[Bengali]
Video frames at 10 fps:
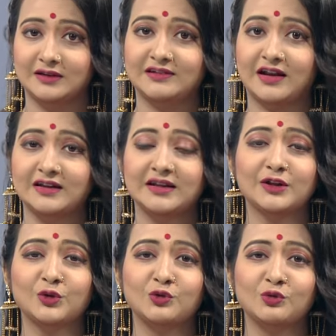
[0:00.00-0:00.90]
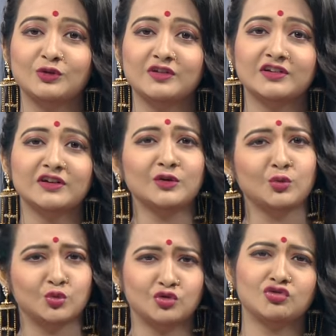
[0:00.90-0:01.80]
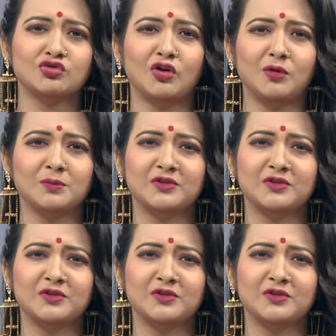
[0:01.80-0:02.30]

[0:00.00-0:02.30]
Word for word: চারিদিকে তো চলছে উৎসব